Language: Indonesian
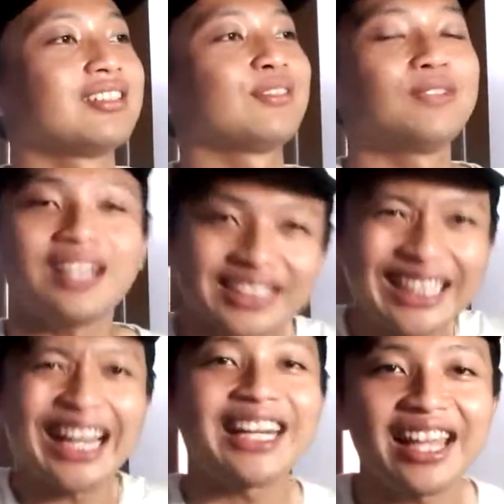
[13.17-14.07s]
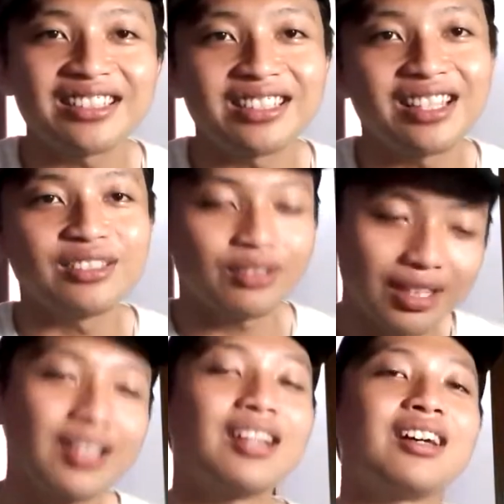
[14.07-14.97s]
gue nggak sekedar reaction
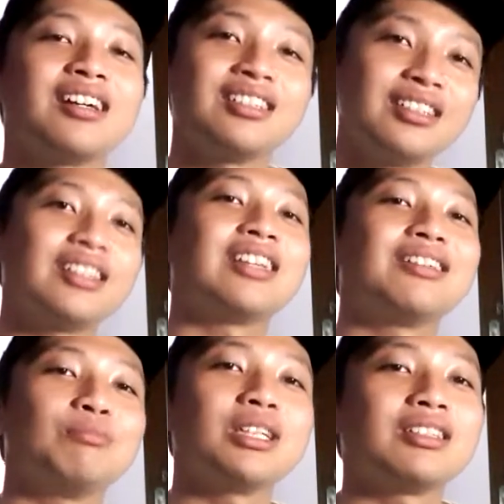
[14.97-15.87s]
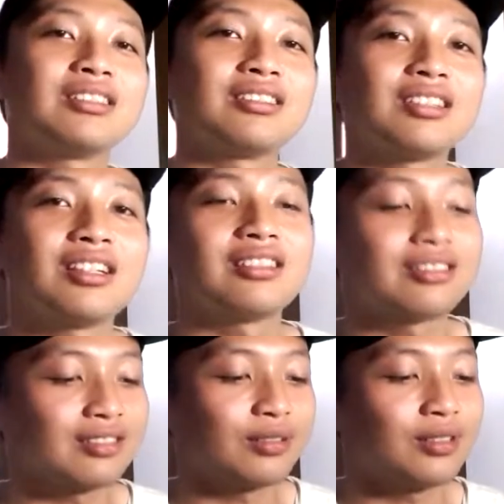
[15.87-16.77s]
juga ada gaming
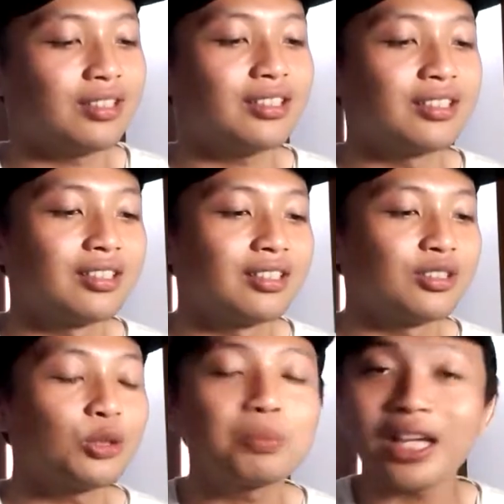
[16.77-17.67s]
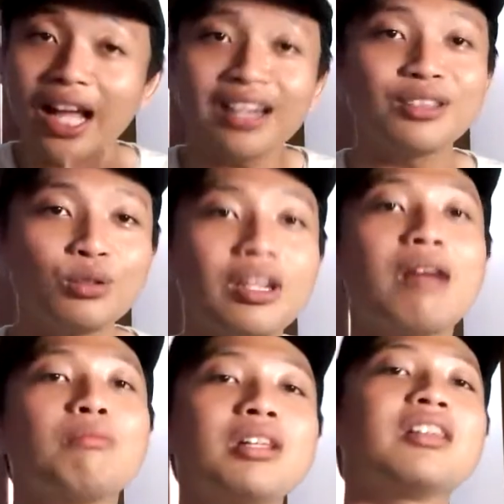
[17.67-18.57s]
Dan gue cuplikan itu
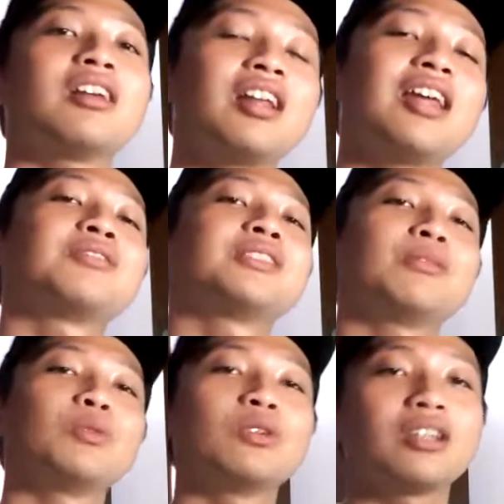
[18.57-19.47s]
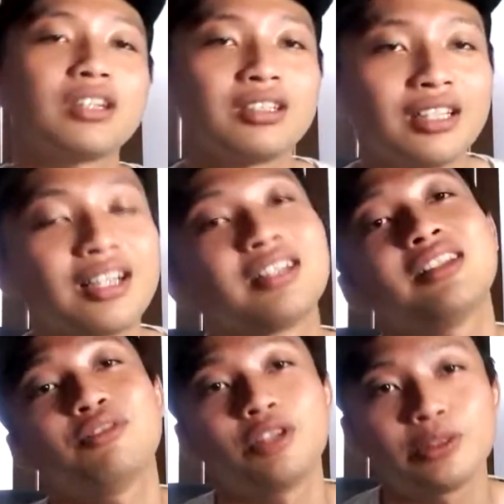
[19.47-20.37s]
diambil dari live stream gue yang
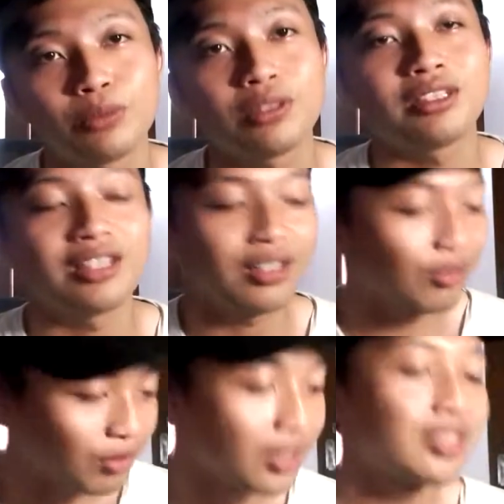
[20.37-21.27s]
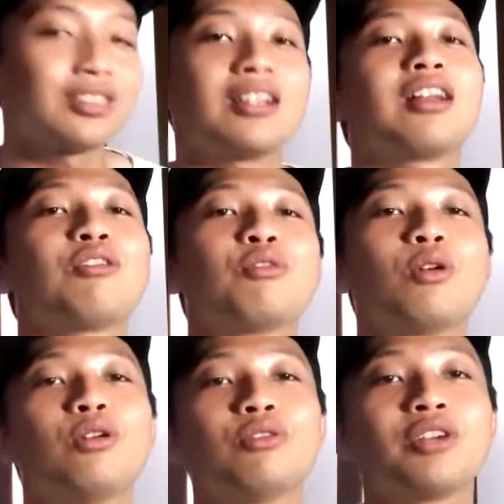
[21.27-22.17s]
ada di Facebook ya Jadi segera
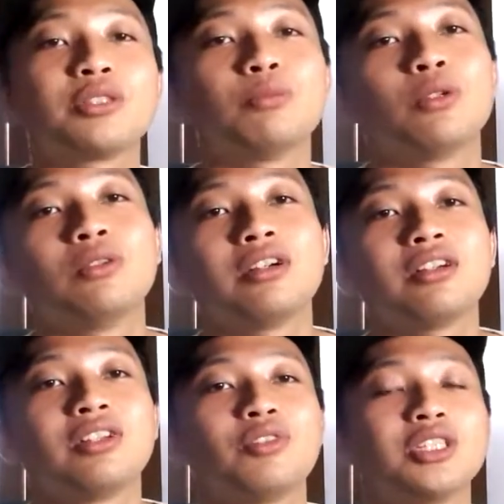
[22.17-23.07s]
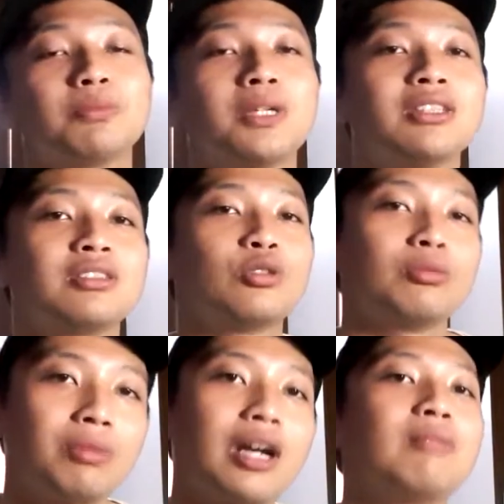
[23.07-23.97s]
follow Facebook gue di fanpage
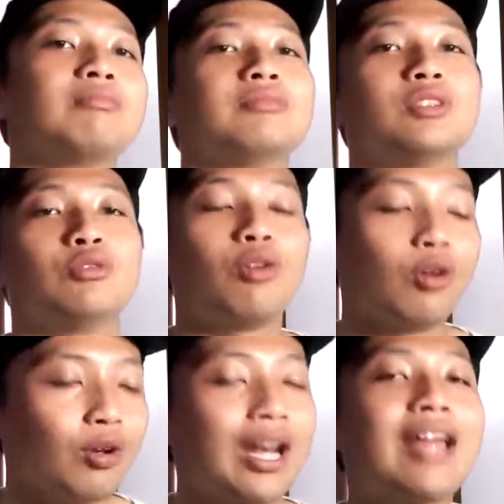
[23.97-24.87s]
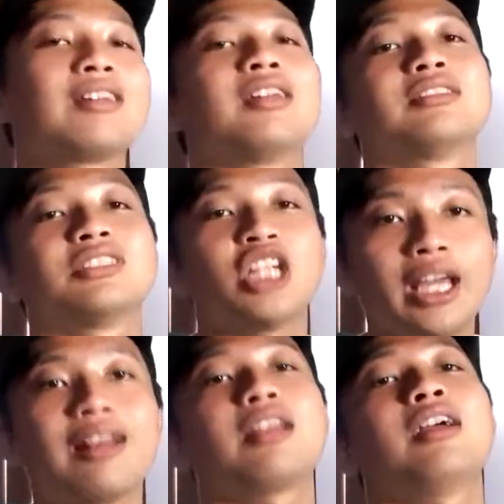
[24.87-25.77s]
Good Brown Follow, like, dan
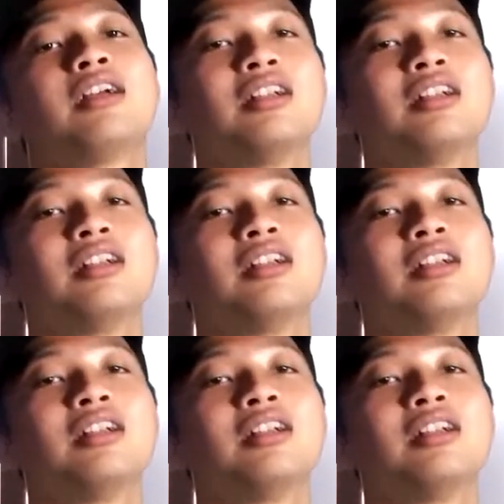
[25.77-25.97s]
share ya